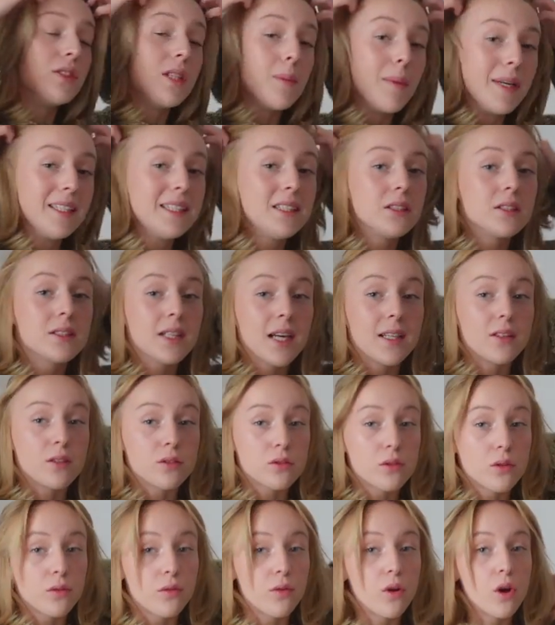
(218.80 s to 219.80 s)
sais pas si ce sera dans
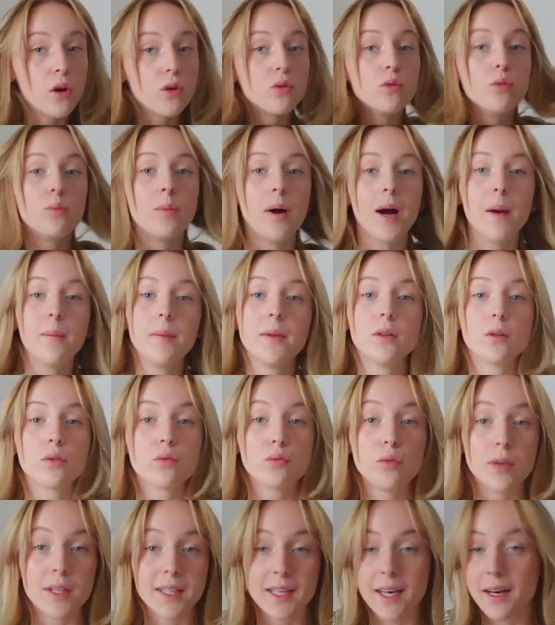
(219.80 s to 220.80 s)
ce vlog ou pas, mais dans
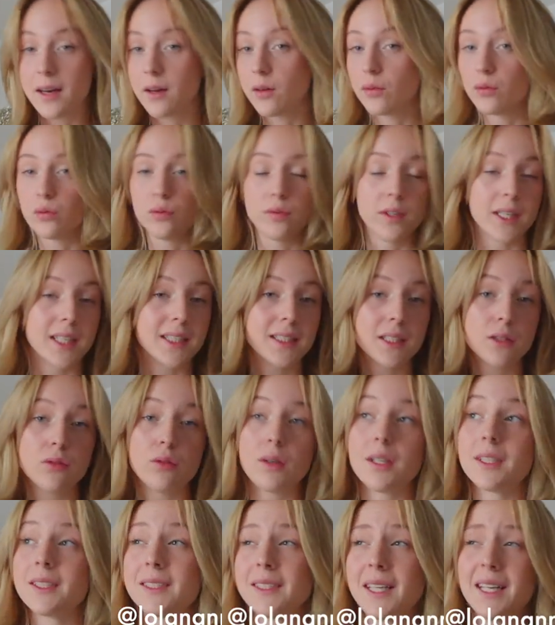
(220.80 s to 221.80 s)
tous les cas, vous verrez ça
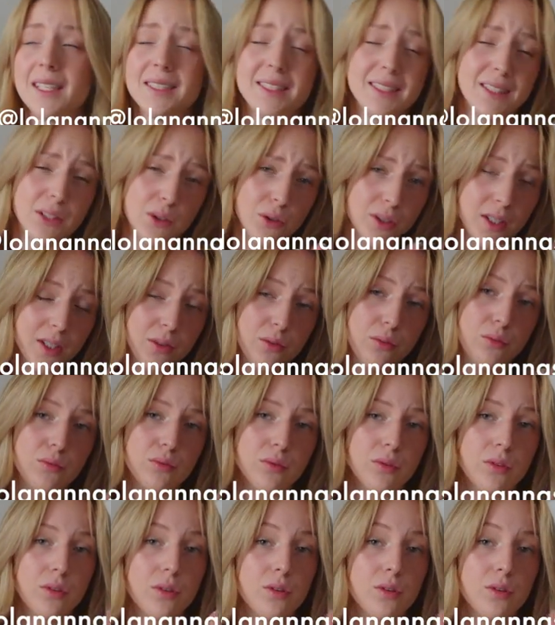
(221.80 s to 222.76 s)
sur Insta, TikTok et tout, donc